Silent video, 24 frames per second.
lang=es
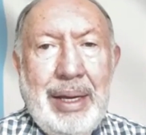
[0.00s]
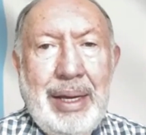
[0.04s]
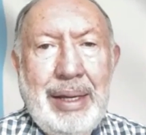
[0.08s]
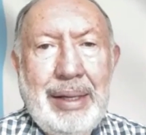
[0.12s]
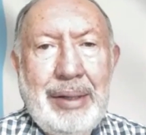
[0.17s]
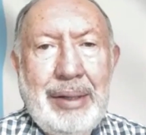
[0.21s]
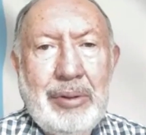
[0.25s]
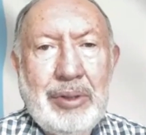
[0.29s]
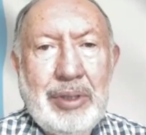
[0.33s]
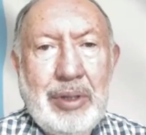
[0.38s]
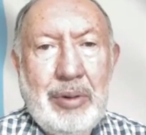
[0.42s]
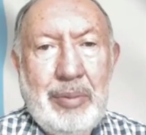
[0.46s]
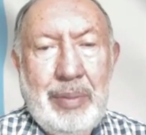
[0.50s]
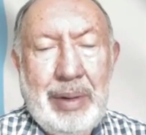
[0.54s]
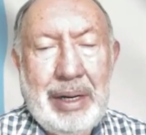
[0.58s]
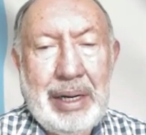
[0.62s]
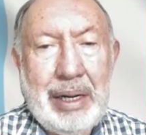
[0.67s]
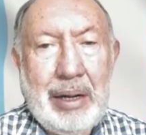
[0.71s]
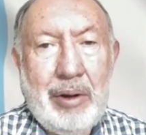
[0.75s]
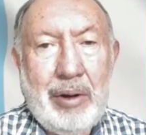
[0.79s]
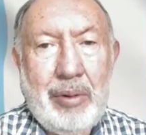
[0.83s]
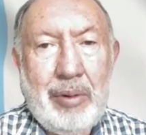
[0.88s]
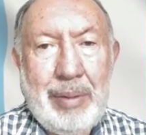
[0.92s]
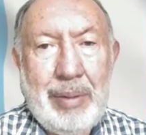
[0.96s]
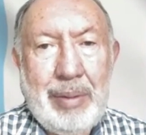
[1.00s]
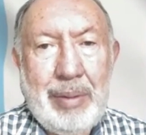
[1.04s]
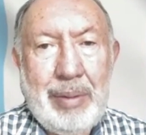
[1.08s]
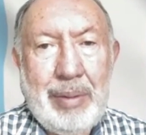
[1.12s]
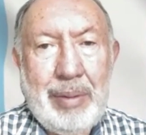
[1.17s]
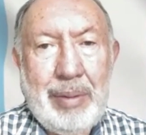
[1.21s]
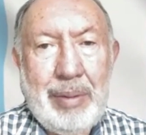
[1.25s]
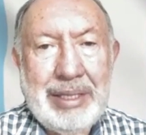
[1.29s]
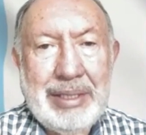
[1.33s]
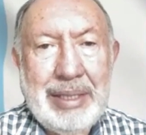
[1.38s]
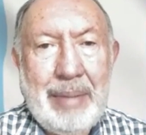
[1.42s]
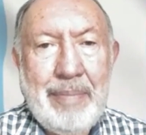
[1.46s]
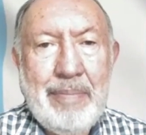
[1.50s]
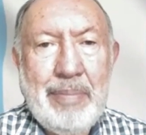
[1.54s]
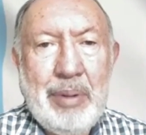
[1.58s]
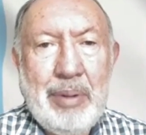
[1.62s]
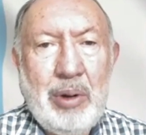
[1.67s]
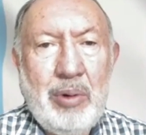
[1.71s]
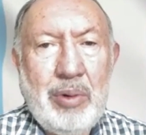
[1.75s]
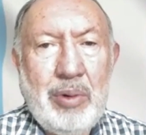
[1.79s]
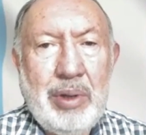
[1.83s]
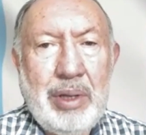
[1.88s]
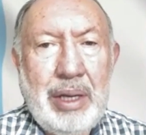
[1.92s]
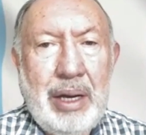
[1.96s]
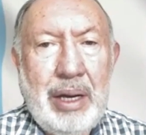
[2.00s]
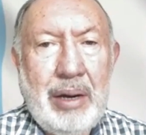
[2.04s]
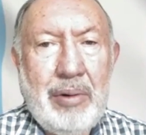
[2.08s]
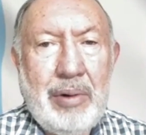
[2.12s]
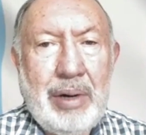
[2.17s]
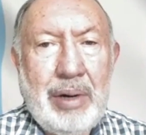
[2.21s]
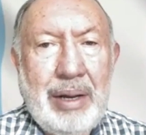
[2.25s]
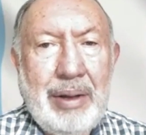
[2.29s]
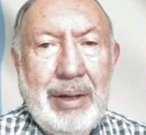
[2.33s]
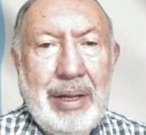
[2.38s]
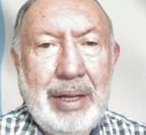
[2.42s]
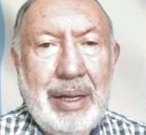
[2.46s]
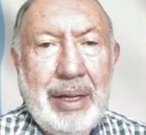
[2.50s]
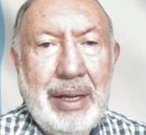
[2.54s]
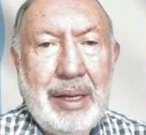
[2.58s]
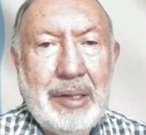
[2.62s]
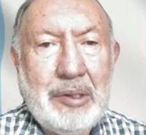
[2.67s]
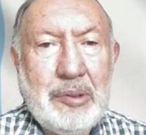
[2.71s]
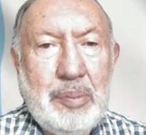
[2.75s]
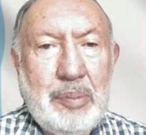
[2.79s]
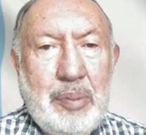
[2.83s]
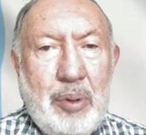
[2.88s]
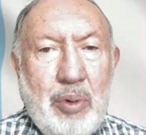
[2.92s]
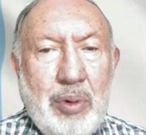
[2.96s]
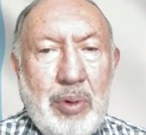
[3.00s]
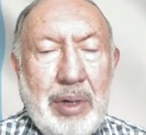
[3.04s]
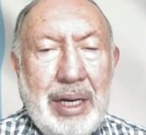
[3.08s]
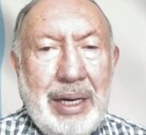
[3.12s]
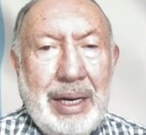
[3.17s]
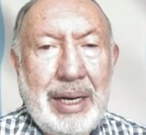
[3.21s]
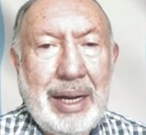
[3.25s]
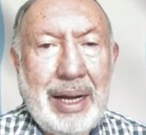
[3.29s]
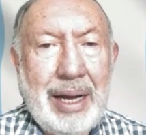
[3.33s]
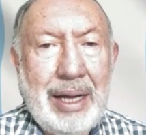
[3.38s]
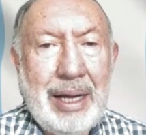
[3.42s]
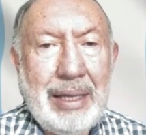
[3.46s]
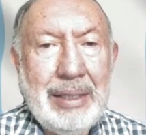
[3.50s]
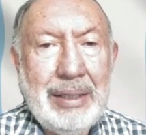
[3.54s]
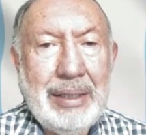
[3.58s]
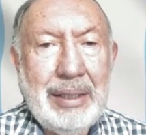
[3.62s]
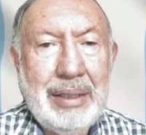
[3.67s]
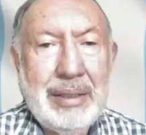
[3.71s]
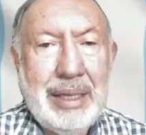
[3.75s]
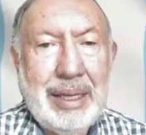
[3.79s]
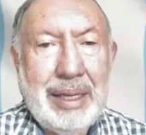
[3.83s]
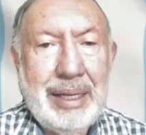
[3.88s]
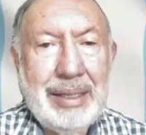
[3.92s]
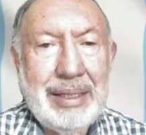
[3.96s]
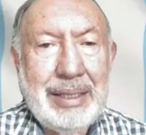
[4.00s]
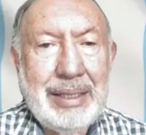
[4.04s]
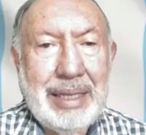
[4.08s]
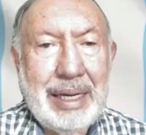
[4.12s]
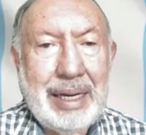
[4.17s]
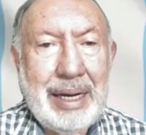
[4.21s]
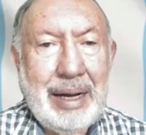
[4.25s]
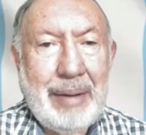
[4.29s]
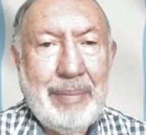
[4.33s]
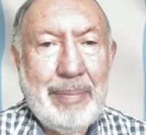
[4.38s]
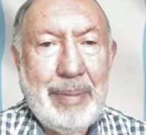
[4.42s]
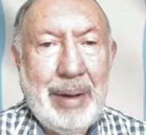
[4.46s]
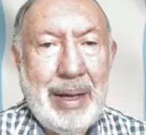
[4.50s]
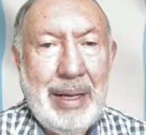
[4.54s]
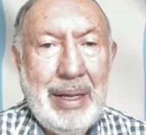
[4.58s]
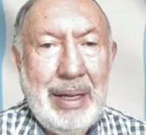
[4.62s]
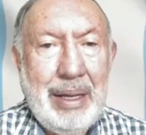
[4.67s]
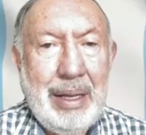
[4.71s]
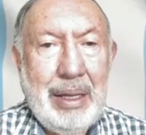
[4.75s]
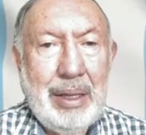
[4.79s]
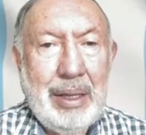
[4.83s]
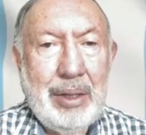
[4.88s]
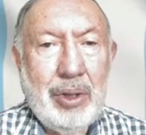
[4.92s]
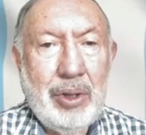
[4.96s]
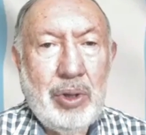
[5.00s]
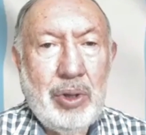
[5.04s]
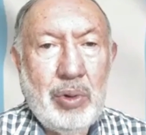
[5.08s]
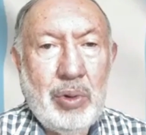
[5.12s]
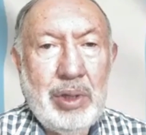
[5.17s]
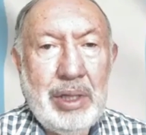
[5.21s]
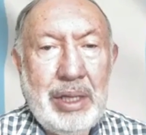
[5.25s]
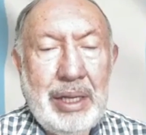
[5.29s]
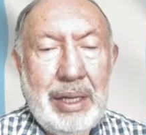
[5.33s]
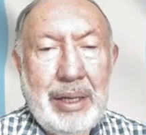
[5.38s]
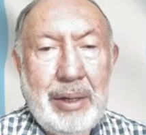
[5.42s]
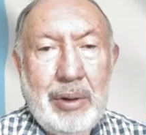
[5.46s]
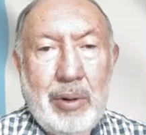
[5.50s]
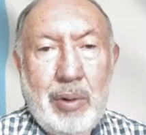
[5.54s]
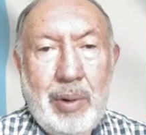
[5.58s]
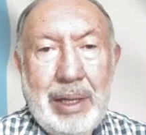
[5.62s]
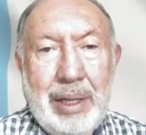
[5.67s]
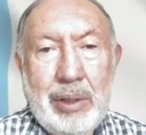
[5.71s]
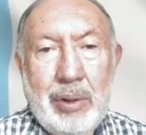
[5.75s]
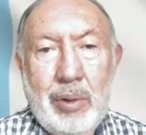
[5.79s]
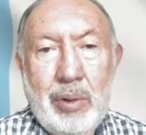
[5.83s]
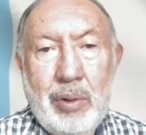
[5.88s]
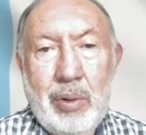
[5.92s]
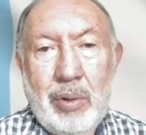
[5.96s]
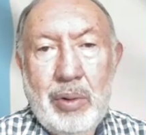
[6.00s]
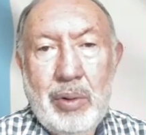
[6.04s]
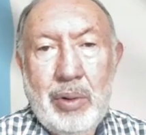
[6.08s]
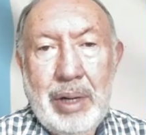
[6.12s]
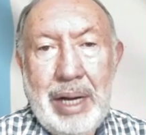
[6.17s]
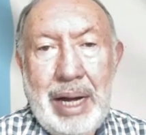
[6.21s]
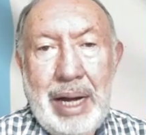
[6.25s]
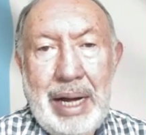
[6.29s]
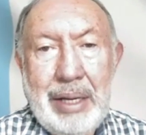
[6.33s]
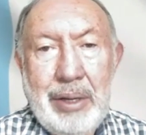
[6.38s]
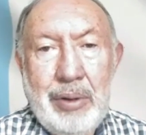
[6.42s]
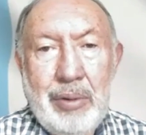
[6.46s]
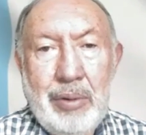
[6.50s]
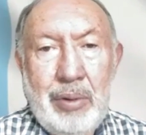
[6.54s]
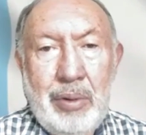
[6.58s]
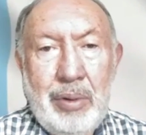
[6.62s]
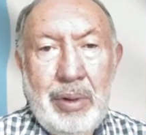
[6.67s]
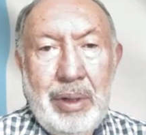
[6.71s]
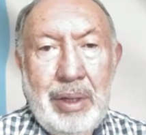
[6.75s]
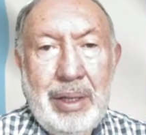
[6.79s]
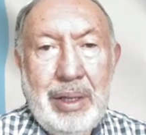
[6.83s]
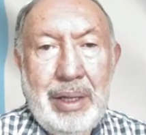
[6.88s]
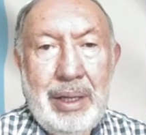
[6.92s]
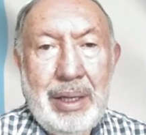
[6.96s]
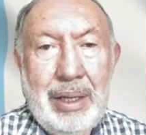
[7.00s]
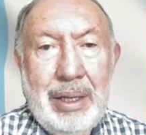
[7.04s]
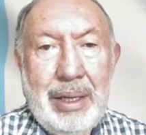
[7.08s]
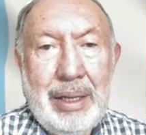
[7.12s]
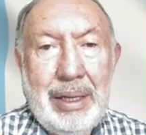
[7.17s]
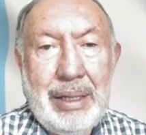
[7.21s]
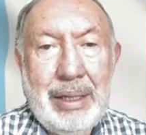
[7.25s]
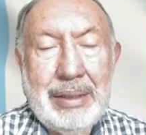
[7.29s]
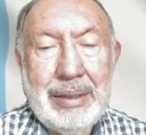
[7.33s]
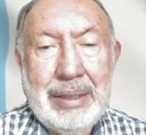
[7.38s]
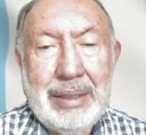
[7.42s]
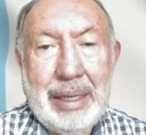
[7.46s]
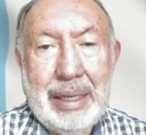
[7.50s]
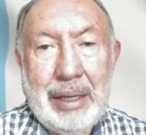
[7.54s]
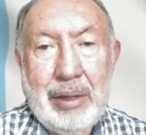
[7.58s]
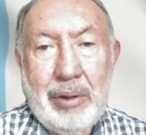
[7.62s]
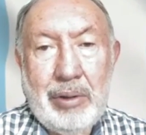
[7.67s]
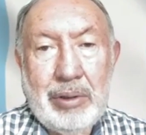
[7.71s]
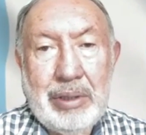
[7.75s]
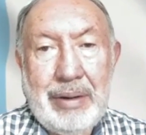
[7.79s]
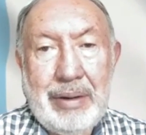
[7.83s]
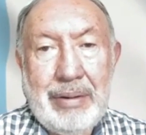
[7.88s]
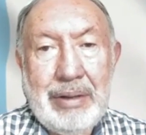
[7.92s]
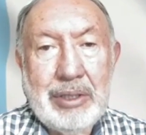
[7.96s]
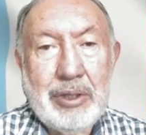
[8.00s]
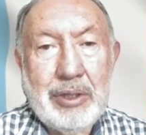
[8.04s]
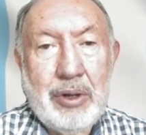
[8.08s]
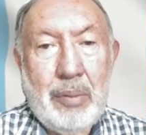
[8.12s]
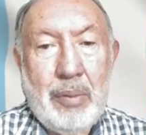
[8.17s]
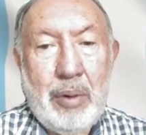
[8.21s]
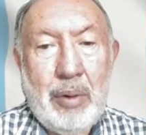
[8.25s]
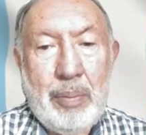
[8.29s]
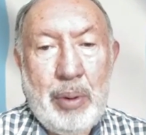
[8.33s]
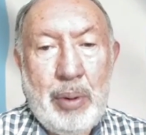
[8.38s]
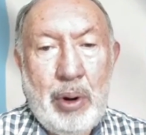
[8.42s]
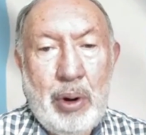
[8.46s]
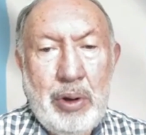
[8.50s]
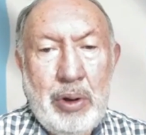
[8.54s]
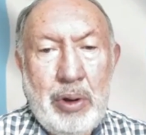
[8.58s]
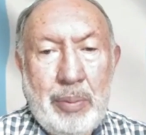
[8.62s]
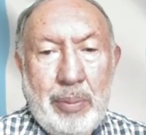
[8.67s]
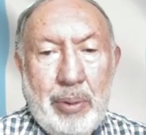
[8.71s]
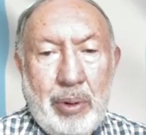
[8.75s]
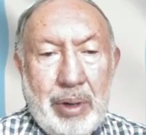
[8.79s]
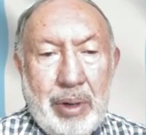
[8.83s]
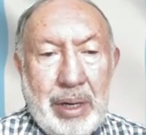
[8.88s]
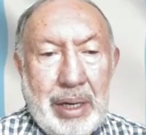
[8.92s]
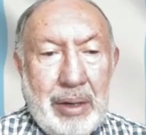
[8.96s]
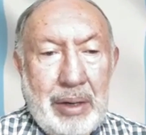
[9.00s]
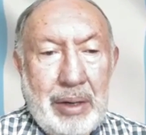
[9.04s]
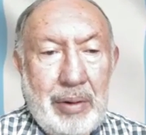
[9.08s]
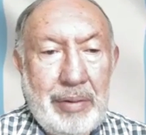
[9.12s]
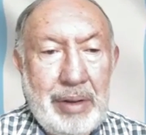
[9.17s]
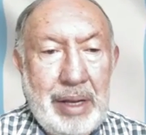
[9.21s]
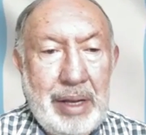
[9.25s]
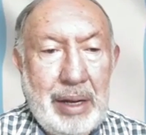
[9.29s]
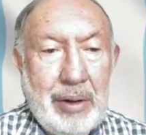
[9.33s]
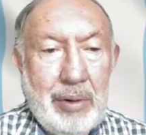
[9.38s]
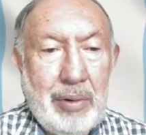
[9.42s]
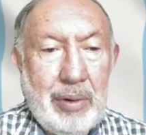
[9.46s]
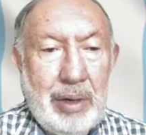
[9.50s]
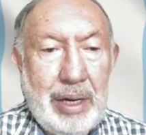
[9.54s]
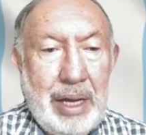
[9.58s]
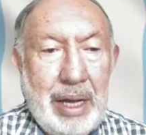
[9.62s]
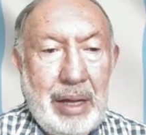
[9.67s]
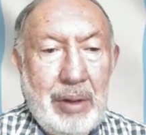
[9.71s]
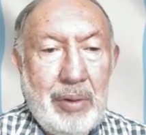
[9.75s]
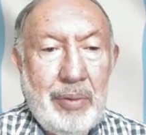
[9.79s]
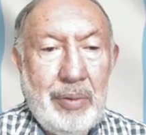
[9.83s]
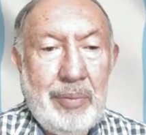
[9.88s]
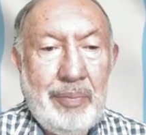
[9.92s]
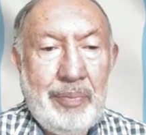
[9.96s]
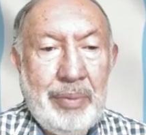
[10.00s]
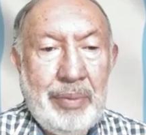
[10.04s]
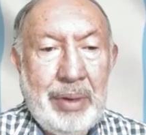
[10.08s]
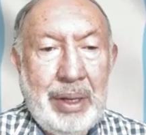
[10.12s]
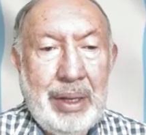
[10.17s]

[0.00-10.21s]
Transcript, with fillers: eh, o sea, un marcador más amplio, y ahora expugnan la cancha de esa capa donde el cuadro gallo se quedó otra vez como pollo porque lo había goleado